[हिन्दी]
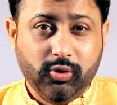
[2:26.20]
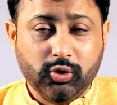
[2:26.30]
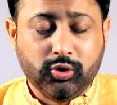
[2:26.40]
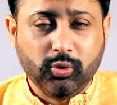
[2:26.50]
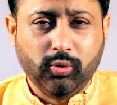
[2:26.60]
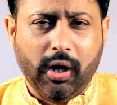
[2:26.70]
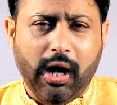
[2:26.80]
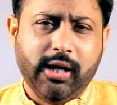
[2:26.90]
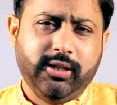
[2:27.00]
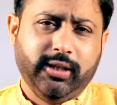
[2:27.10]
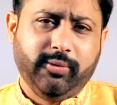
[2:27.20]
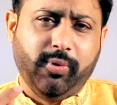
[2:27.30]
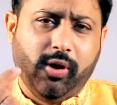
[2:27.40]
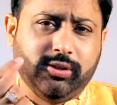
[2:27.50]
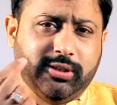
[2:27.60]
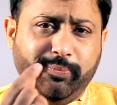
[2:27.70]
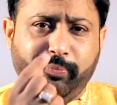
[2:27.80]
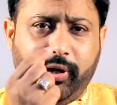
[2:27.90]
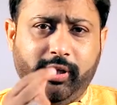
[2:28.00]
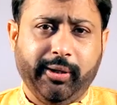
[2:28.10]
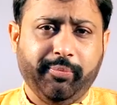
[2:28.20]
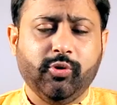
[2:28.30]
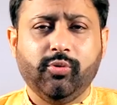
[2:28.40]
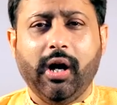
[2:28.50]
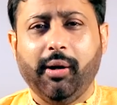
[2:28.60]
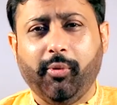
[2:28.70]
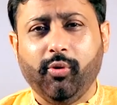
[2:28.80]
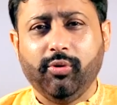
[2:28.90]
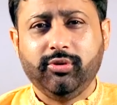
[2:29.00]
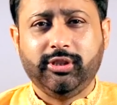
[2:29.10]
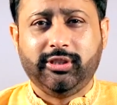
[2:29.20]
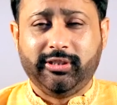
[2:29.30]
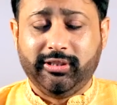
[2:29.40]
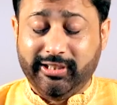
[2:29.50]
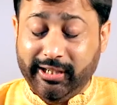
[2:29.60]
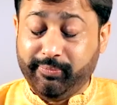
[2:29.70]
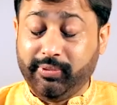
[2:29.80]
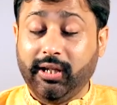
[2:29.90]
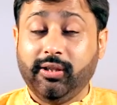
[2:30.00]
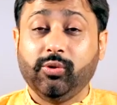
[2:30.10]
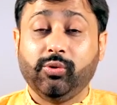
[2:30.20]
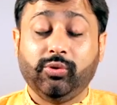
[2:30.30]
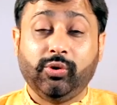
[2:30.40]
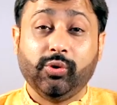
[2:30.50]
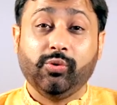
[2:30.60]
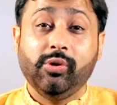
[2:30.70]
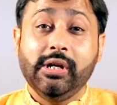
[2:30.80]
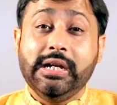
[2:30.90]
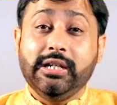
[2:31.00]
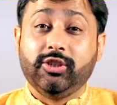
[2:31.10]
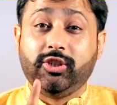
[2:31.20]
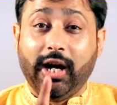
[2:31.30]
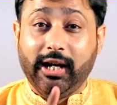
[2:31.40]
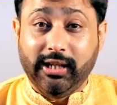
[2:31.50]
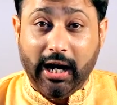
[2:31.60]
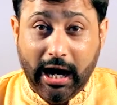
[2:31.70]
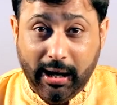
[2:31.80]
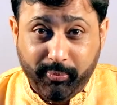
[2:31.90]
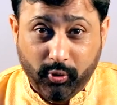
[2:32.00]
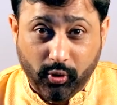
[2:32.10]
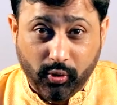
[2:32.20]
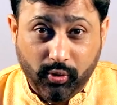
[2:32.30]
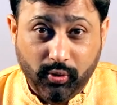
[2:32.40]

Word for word: दोस्तों आज एक बहुत सिंपल टिप दूंगा आपको जिस टिप के थ्रू शायद आपको